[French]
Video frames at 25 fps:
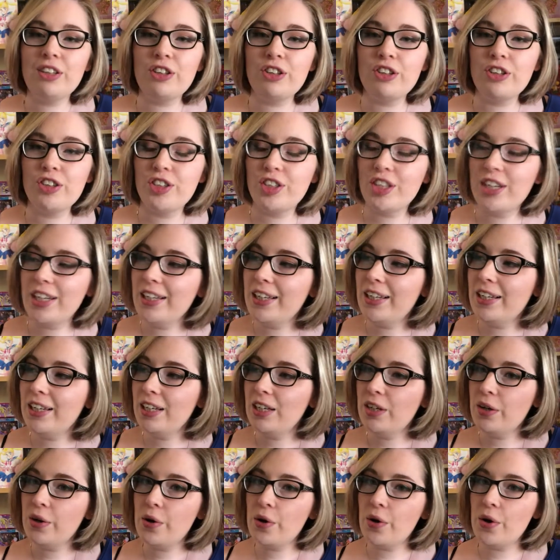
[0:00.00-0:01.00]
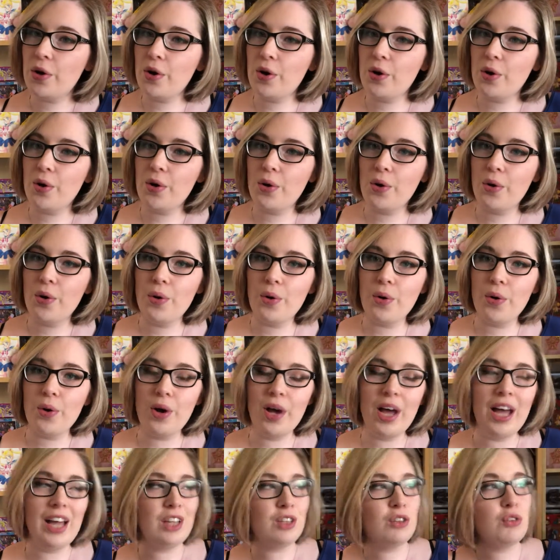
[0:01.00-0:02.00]
J'ai euh,
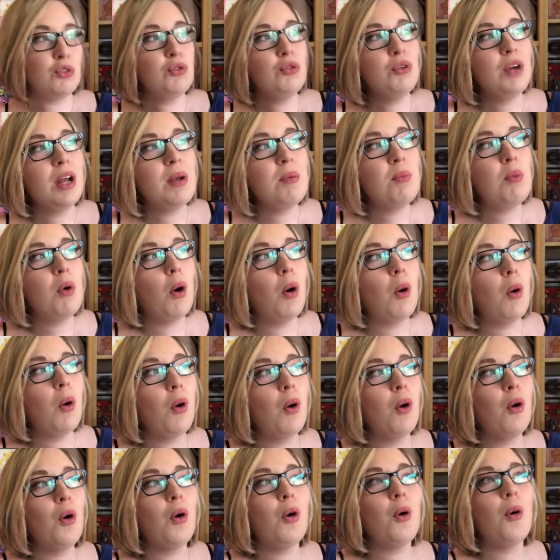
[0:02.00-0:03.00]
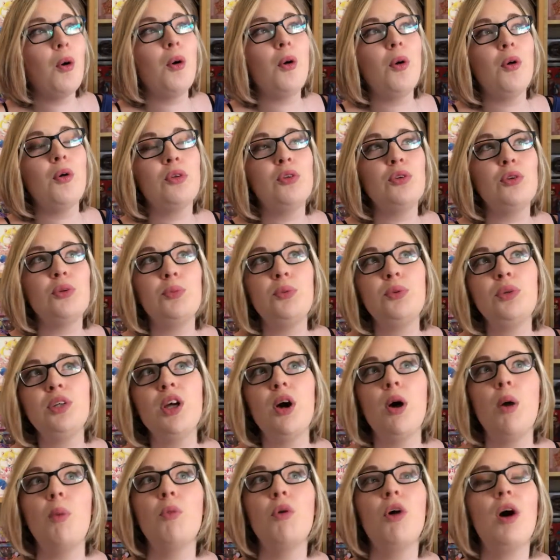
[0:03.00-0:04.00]
actuellement, euh,
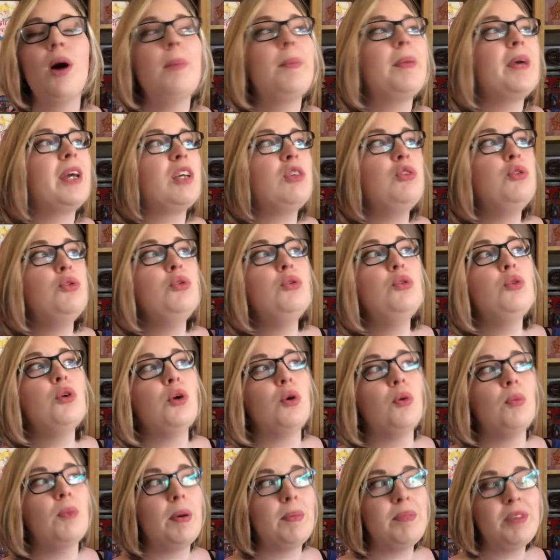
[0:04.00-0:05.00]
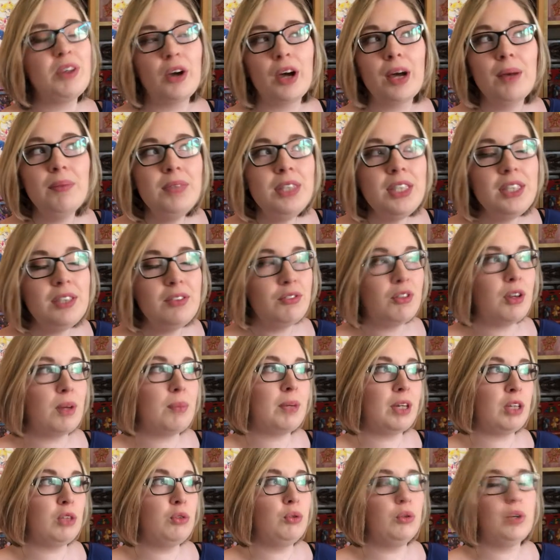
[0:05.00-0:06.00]
depuis un mois, perdu euh, ma meilleure amie. Enfin,
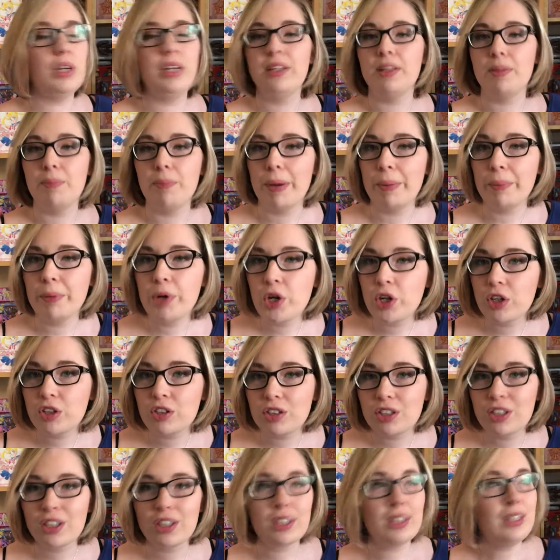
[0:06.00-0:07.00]
perdu, elle n'est pas morte,